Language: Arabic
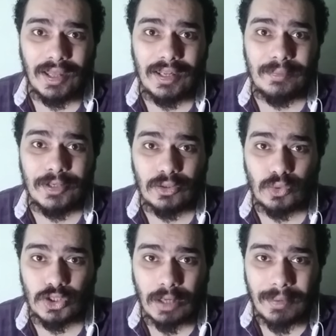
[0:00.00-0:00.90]
اللي
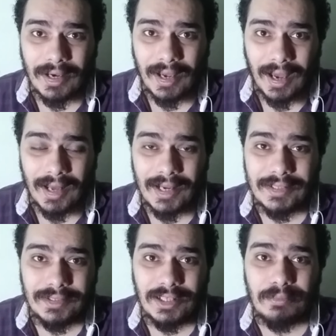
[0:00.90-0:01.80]
بيلقوا شبكة على
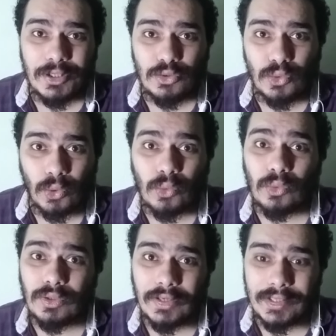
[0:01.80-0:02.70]
النيل بينوحوا
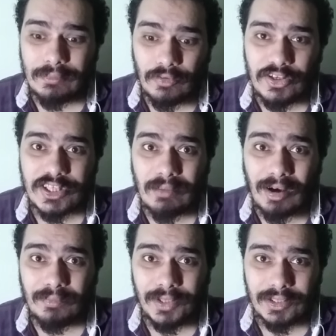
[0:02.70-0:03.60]
لأن مفيش
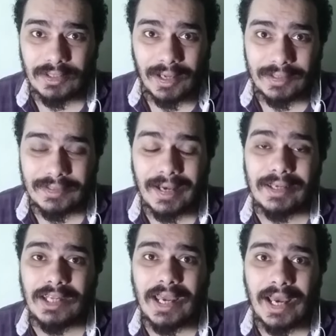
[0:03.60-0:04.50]
سمك بيطلع ده
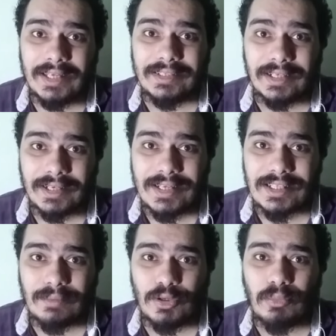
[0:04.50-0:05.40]
كناية إن
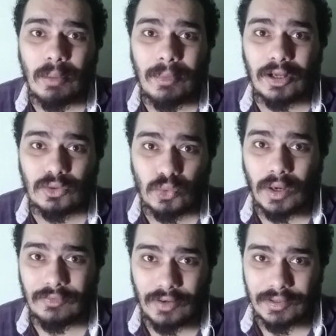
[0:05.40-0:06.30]
الرزق بيبقى
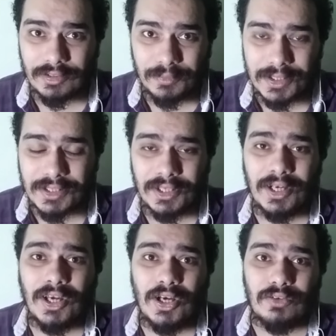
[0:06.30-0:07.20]
مقطوع في أرض مصر
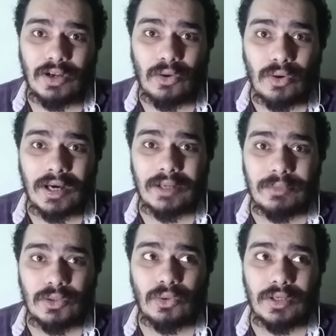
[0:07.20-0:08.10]
فالاجري
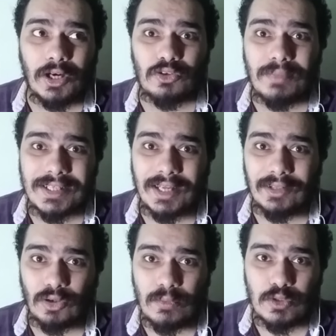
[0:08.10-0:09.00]
بيروح ياخد
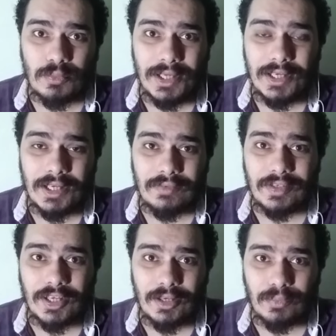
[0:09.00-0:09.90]
مثلا 500 جنيه في
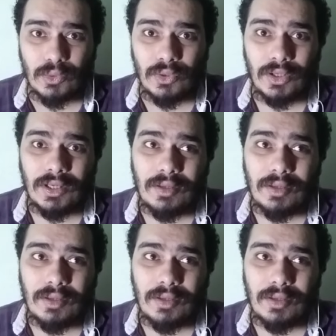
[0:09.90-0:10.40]
جيبه